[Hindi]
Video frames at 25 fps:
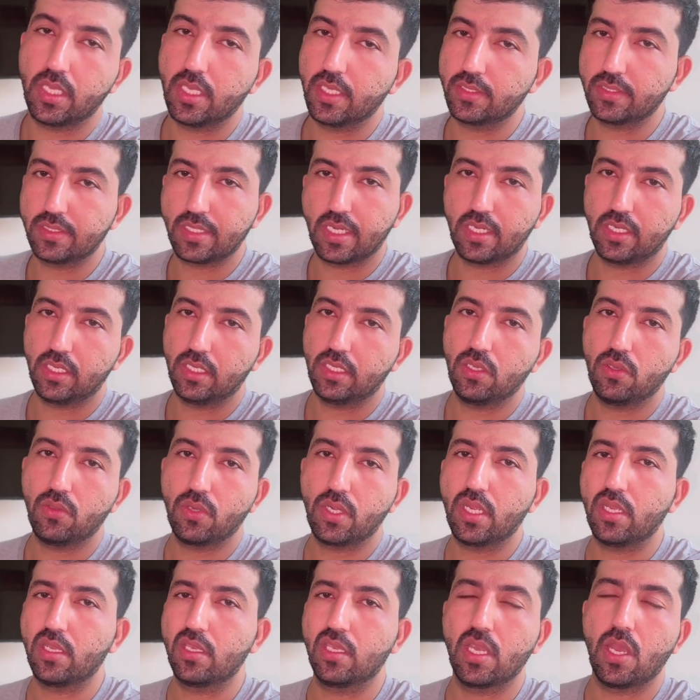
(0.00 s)
ये स्टार्ट नहीं हो
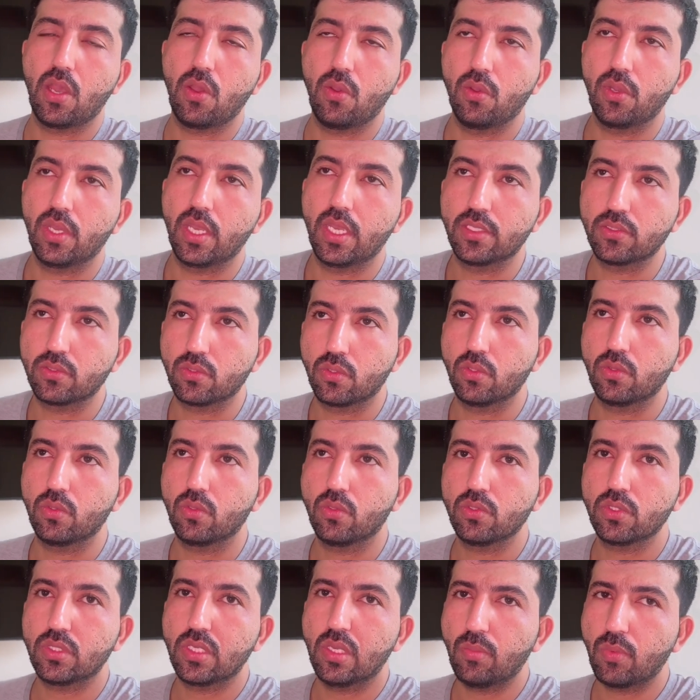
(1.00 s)
रहा है क्या हो गया इसको
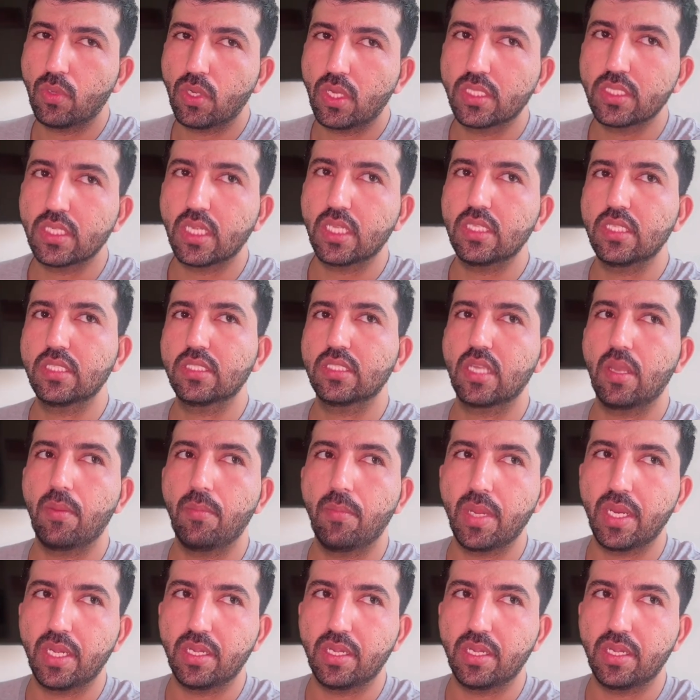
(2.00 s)
तो उसने बोला शायद इसका